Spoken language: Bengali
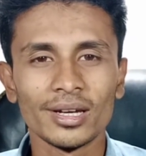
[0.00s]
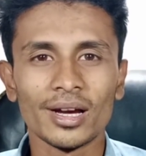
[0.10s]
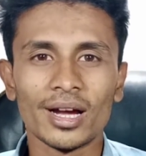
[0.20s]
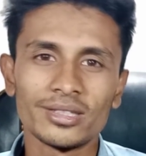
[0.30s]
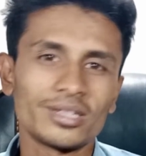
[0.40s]

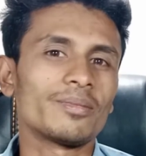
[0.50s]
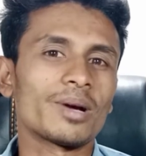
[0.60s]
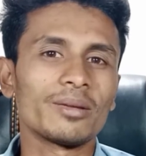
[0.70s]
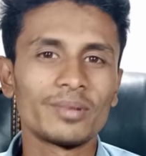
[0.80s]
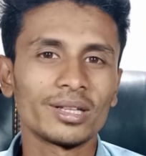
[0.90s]
আর যে
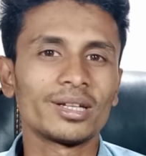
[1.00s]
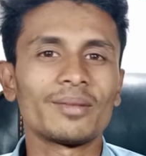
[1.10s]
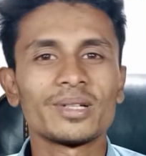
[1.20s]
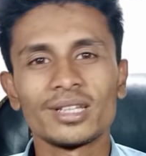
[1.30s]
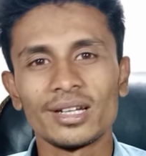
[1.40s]
ভাই ব্রাদার
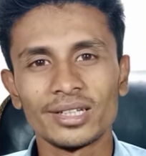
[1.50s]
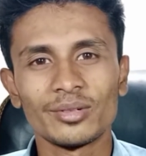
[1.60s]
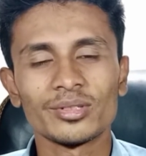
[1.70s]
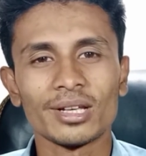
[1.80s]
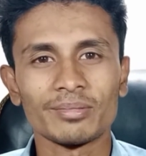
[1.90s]
আমার চ্যানেলটি
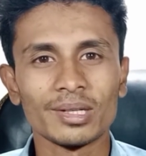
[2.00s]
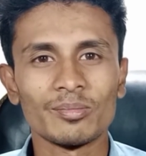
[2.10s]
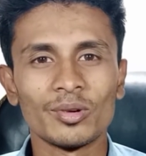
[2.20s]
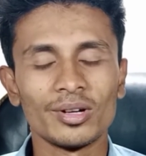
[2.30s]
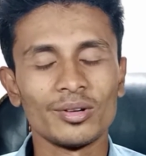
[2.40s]
এখনও সাবস্ক্রাইব
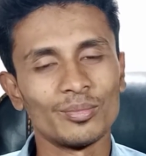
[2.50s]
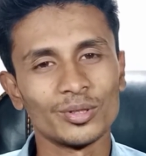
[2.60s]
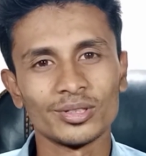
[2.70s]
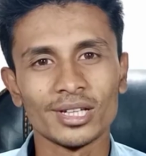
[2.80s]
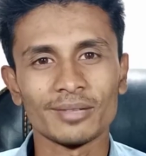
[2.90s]
করেনি
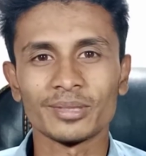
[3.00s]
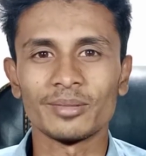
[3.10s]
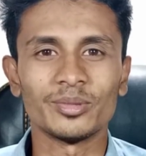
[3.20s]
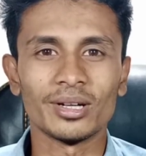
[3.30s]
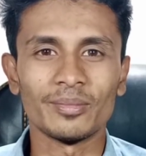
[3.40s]
অবশ্যই সাবস্ক্রাইব
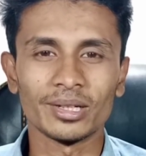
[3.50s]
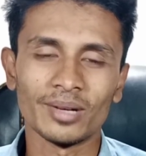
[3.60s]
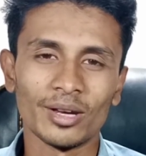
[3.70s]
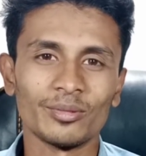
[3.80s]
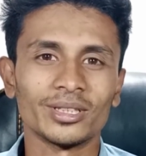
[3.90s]
করে আমাকে
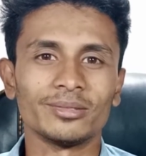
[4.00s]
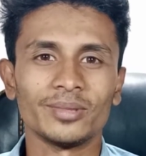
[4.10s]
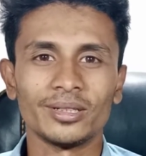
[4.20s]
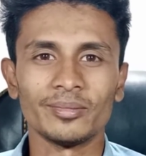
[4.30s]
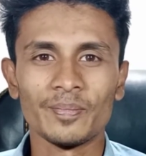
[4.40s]

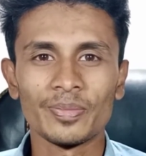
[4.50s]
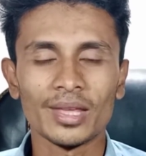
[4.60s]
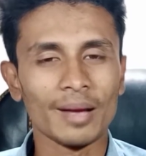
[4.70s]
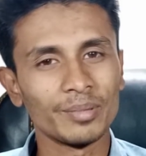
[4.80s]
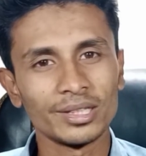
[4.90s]
ভালোবাসবেন
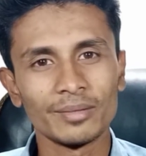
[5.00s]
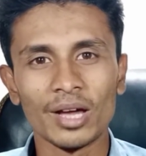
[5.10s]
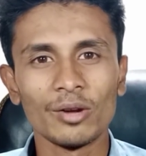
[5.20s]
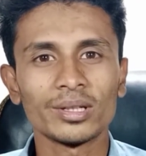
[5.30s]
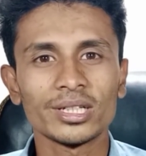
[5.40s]
আপনাদের
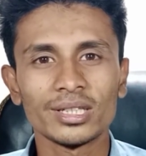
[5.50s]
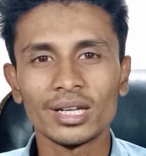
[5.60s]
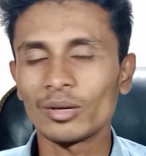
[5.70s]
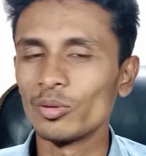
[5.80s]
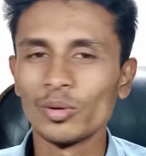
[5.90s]
ভালোবাসা
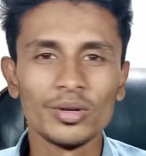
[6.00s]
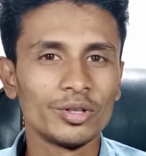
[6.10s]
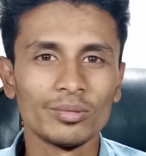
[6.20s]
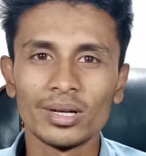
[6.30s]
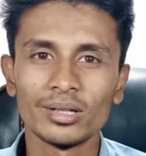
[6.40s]
ছাড়া কোনো
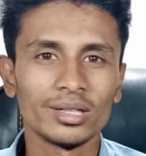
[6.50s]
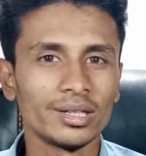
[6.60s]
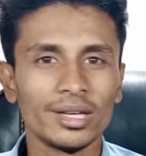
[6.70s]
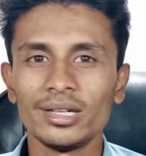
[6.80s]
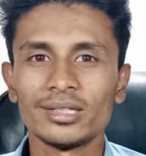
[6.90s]
ইউটিউবার
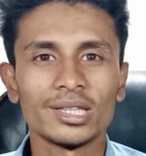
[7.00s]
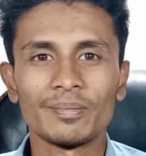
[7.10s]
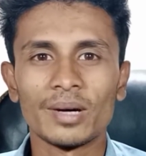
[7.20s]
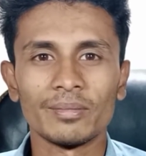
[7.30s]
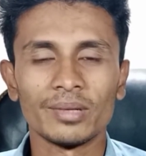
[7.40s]
এগিয়ে যেতে
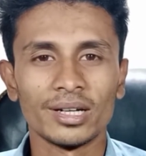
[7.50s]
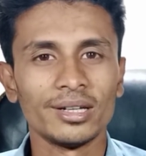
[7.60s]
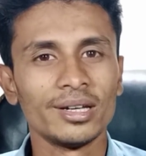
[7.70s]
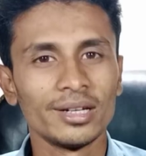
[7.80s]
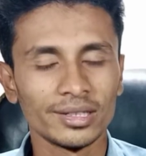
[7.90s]
পারবে না
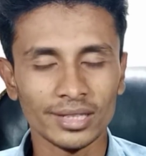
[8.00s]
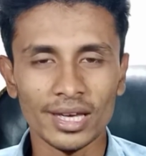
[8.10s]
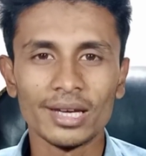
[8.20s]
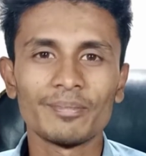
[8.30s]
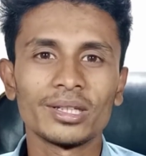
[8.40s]

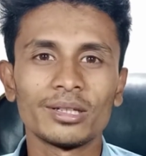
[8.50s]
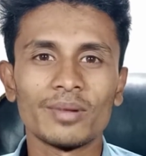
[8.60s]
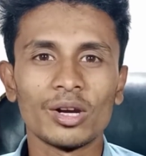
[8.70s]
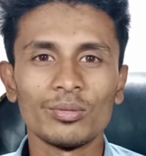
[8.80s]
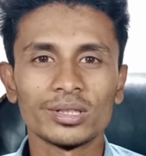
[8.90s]
তাই আপনাদের
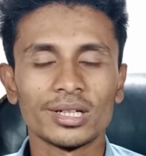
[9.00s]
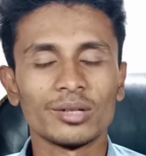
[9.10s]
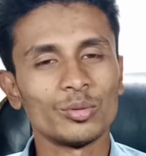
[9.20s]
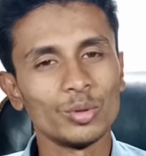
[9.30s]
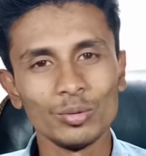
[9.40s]
ভালোবাসা
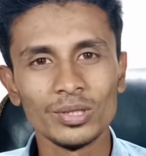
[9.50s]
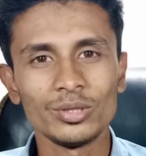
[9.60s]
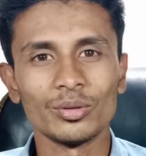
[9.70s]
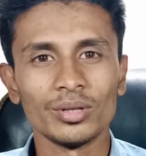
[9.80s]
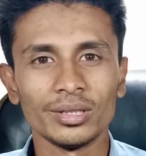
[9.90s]
খুবই
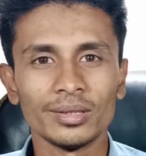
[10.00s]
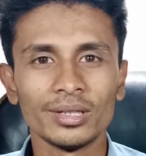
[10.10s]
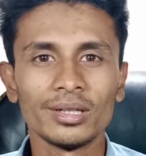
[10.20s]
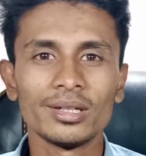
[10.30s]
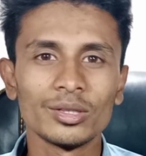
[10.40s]
জরুরি
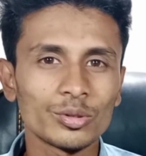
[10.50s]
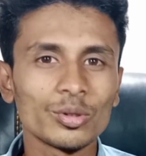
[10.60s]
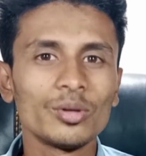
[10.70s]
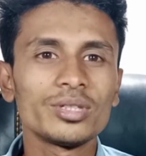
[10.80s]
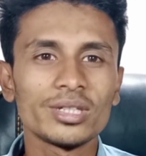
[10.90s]
তো
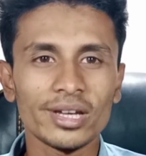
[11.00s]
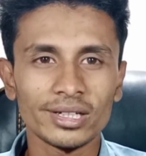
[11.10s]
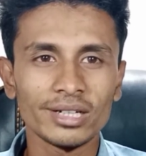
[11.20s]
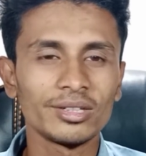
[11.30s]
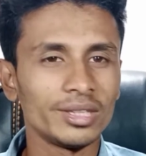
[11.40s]
চলুন সিয়ারটা
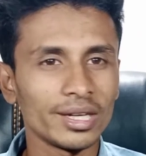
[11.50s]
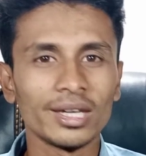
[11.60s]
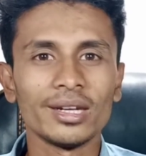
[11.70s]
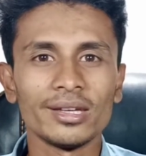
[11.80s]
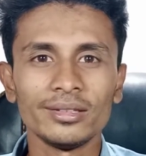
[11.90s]
একটু দেখে নেই